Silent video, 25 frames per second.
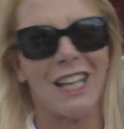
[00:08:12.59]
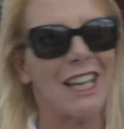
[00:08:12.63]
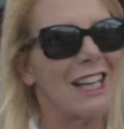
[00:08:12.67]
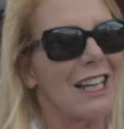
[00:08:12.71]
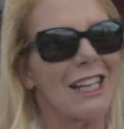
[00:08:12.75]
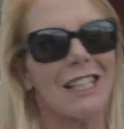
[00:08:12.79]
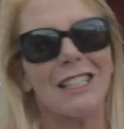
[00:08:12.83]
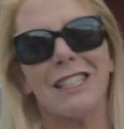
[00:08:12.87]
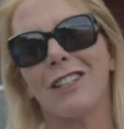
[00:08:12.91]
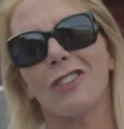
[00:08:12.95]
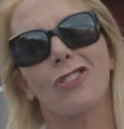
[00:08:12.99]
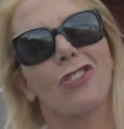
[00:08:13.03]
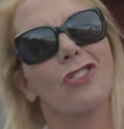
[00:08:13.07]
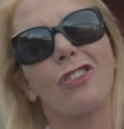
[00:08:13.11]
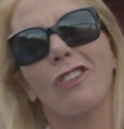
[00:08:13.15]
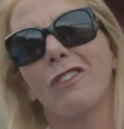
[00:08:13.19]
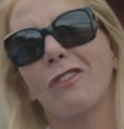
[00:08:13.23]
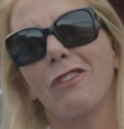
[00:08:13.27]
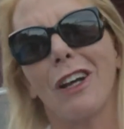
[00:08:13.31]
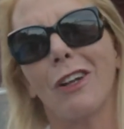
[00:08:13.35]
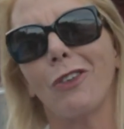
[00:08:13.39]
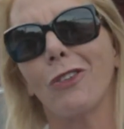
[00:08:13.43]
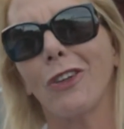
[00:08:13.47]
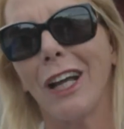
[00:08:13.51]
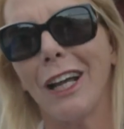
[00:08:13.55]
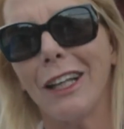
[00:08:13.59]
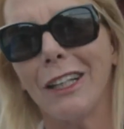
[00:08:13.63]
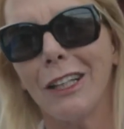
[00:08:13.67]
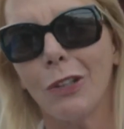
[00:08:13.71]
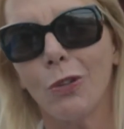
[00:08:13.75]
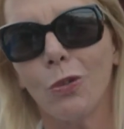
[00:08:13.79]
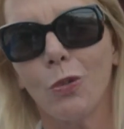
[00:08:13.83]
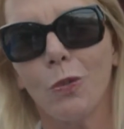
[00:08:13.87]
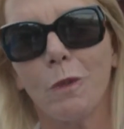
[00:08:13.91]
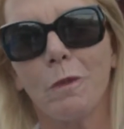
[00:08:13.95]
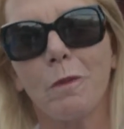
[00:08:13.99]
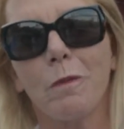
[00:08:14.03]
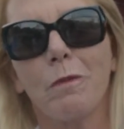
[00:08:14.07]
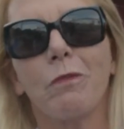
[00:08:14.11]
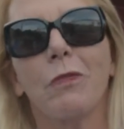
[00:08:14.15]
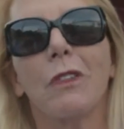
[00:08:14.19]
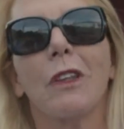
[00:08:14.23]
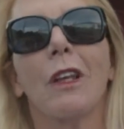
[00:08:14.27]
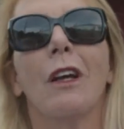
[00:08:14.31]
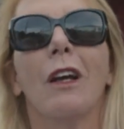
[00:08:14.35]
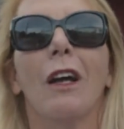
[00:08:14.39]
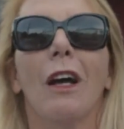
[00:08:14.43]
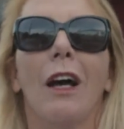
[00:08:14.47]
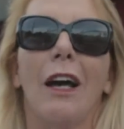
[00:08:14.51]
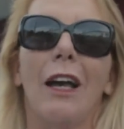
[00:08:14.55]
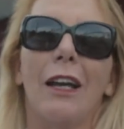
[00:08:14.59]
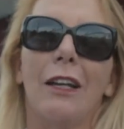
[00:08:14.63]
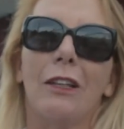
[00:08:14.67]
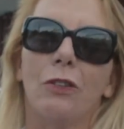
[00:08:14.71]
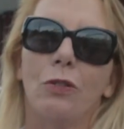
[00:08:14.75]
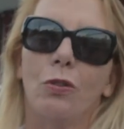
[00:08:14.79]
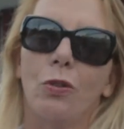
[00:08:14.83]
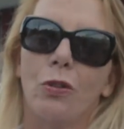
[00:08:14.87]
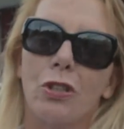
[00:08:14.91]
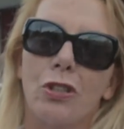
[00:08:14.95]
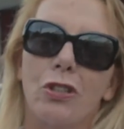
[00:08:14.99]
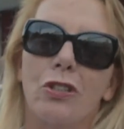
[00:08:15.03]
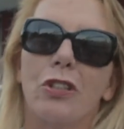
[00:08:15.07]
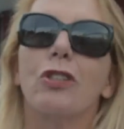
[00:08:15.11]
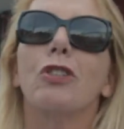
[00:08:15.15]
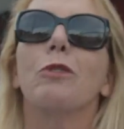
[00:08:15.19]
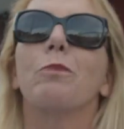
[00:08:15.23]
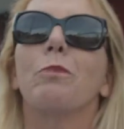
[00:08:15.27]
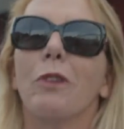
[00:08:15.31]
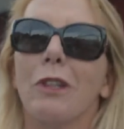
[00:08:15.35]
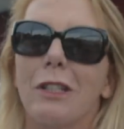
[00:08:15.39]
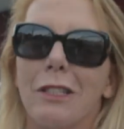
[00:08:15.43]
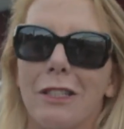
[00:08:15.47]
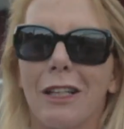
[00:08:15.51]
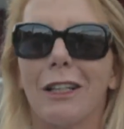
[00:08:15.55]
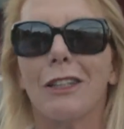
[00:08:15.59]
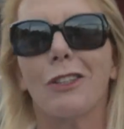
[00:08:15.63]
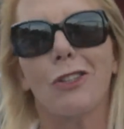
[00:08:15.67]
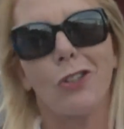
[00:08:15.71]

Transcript: Sem esse a gente não vai a lugar nenhum. Aí dois dias depois ela